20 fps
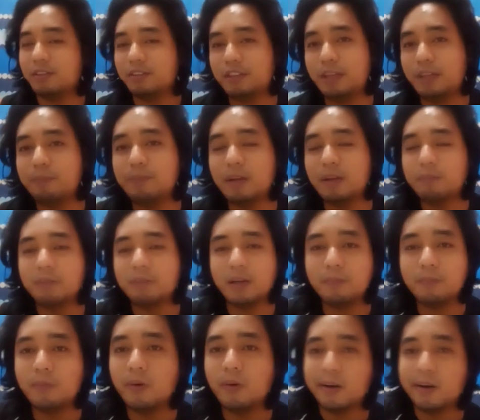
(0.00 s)
Tip number
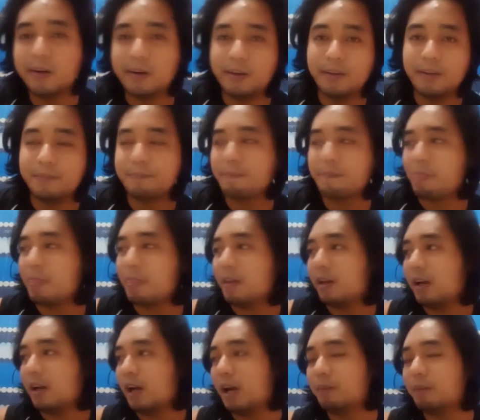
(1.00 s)

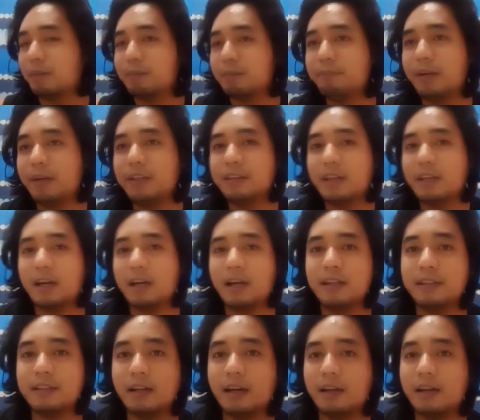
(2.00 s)
4, ah, magbenta ka
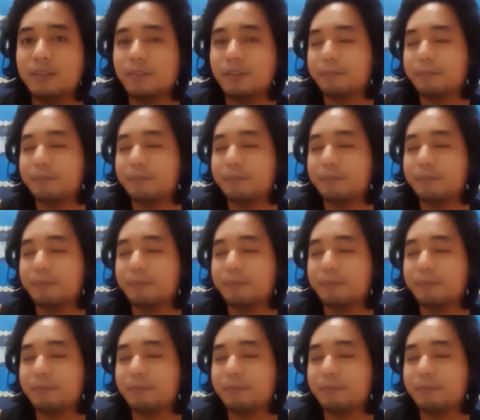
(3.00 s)
ng ano,